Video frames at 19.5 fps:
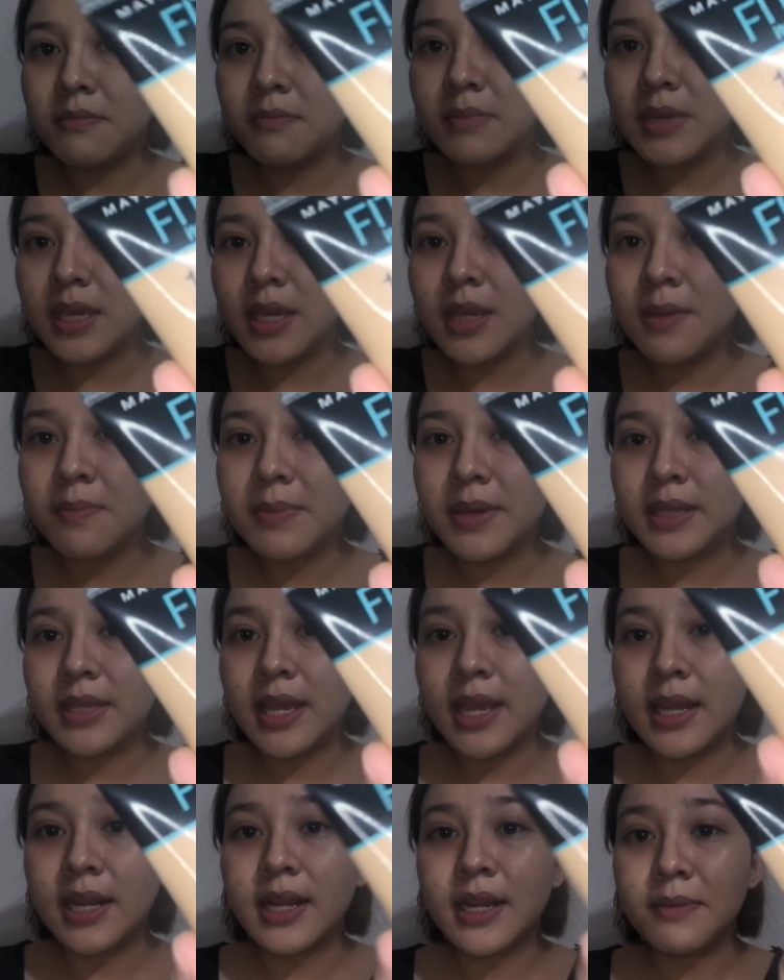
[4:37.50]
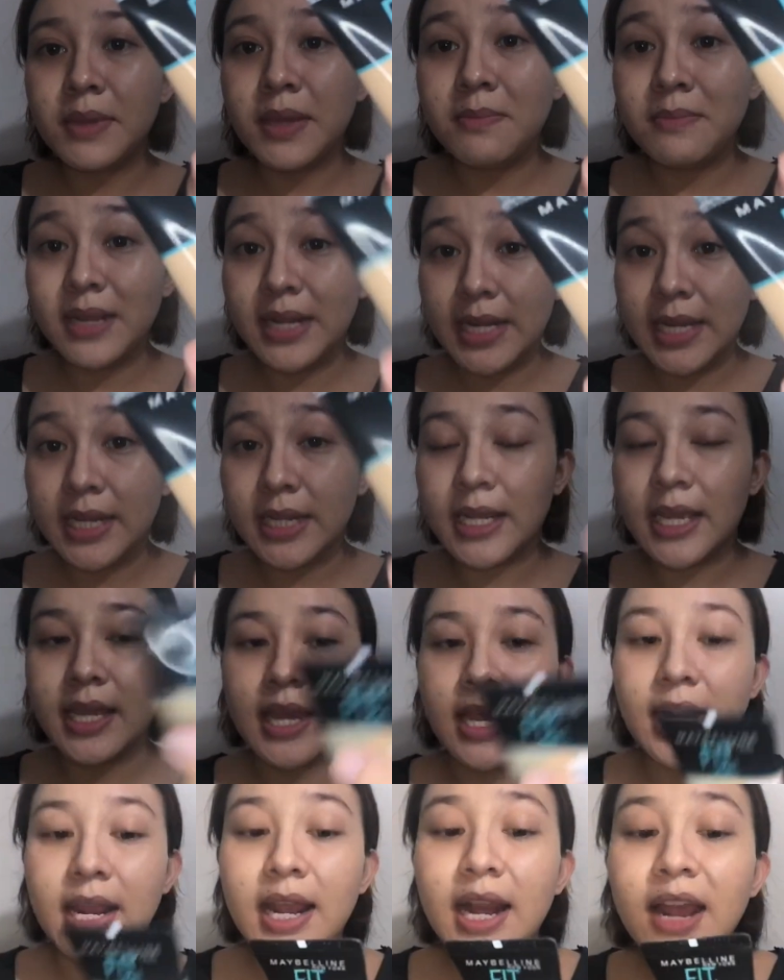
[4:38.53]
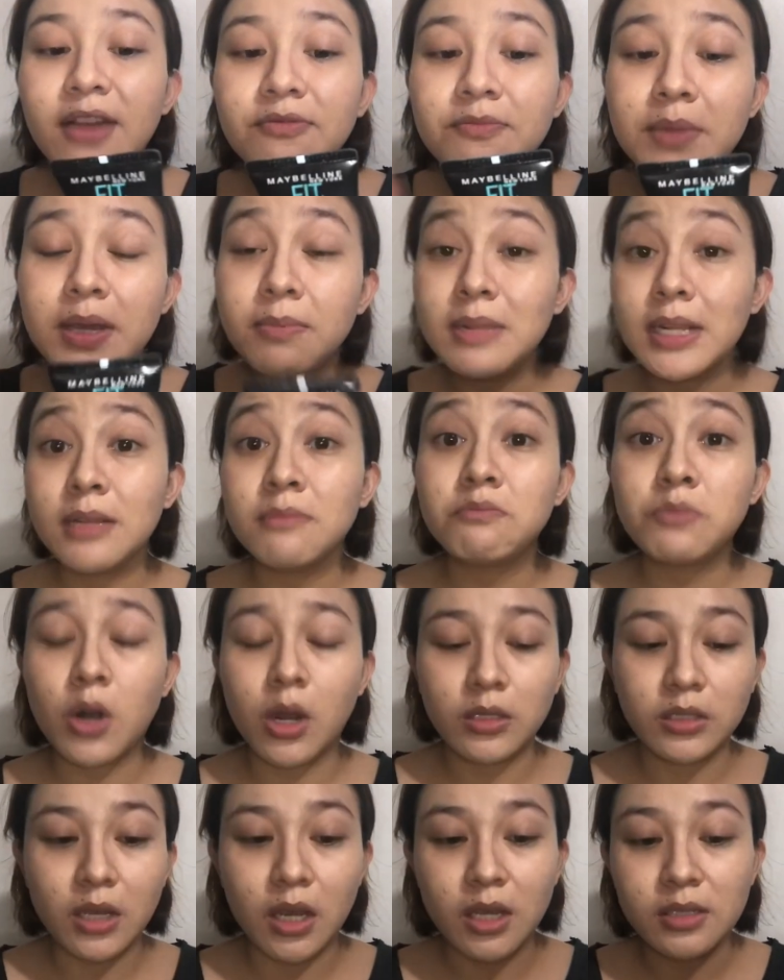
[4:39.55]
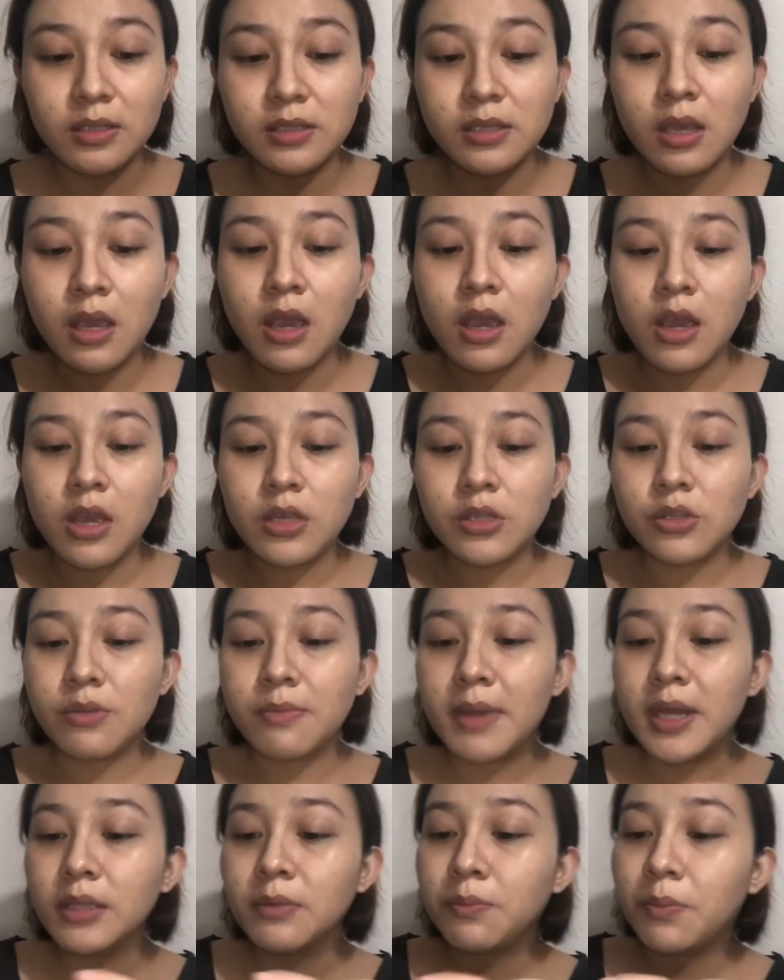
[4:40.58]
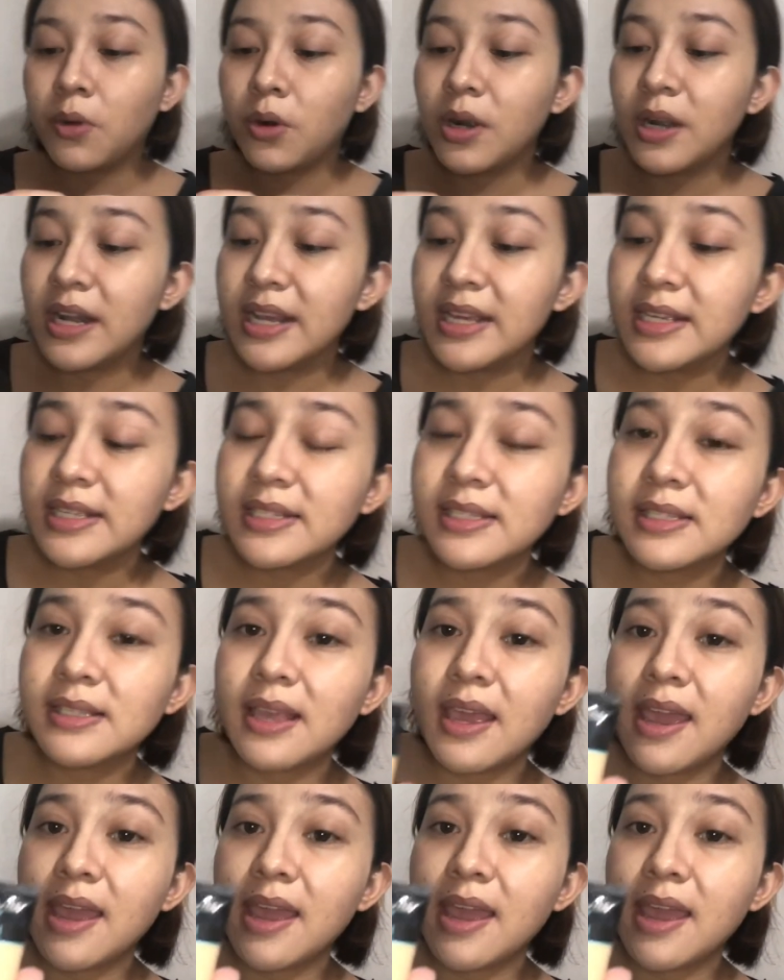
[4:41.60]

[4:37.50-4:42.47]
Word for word: Me pa din ng Maybelline. Ayan, I love Maybelline products. So, matte poreless.